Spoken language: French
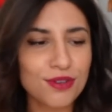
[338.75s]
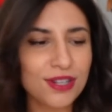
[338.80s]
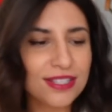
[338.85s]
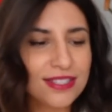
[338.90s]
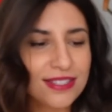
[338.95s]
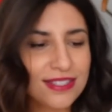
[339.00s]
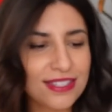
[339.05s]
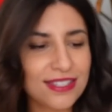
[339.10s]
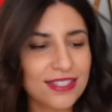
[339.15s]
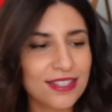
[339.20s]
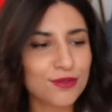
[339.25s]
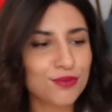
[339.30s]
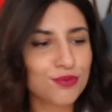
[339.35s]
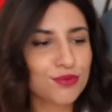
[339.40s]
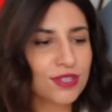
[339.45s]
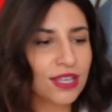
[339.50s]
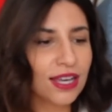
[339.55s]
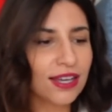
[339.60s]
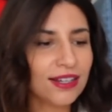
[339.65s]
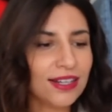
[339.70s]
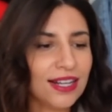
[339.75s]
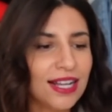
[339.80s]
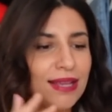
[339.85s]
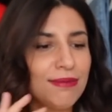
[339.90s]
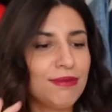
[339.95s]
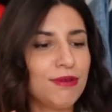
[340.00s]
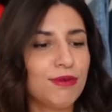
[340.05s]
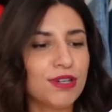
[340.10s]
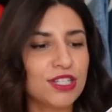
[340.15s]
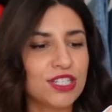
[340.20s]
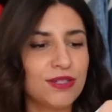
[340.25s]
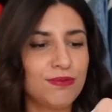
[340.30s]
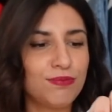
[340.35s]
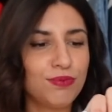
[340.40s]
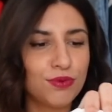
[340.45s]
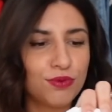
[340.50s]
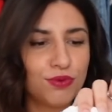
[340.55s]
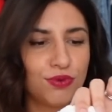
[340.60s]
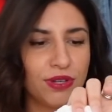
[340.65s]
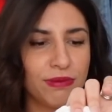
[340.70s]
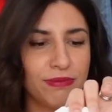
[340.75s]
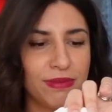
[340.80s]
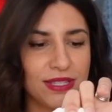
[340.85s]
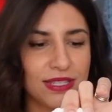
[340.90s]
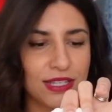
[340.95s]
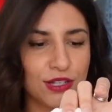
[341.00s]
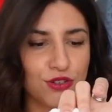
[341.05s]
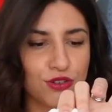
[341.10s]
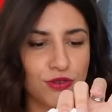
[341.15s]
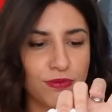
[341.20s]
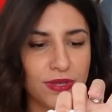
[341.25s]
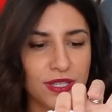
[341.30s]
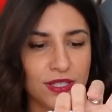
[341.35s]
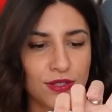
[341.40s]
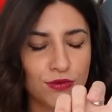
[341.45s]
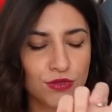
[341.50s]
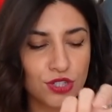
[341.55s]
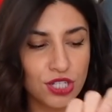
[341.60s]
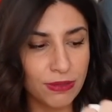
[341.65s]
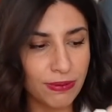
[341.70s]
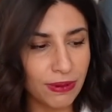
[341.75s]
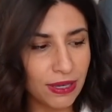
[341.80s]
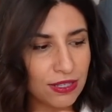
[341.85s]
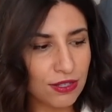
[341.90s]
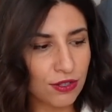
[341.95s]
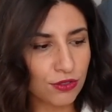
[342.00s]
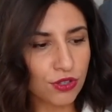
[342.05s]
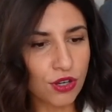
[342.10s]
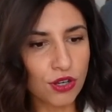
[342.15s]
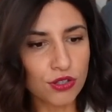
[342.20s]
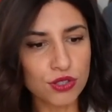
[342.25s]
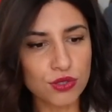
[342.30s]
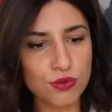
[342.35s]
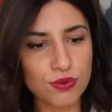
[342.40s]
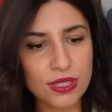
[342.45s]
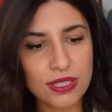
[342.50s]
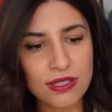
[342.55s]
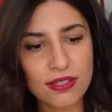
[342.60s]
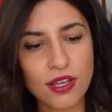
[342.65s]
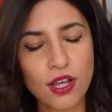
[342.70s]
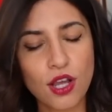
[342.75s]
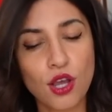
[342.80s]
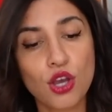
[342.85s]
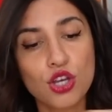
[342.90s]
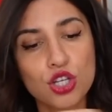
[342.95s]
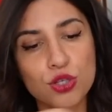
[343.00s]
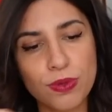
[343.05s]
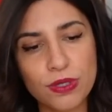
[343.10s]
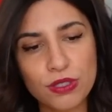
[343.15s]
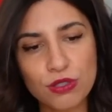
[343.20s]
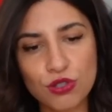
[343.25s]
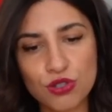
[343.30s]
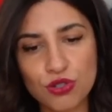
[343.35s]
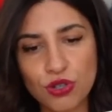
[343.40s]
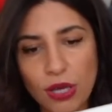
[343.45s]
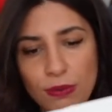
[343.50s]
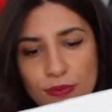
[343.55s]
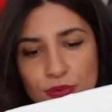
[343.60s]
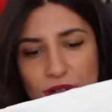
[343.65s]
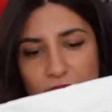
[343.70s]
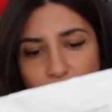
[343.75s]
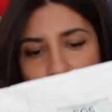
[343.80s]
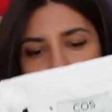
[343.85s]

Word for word: les styles et tout ça mais moi j'ai beaucoup aimé cette chemise donc je l'ai prise en 38 je pense que j'aurais pu la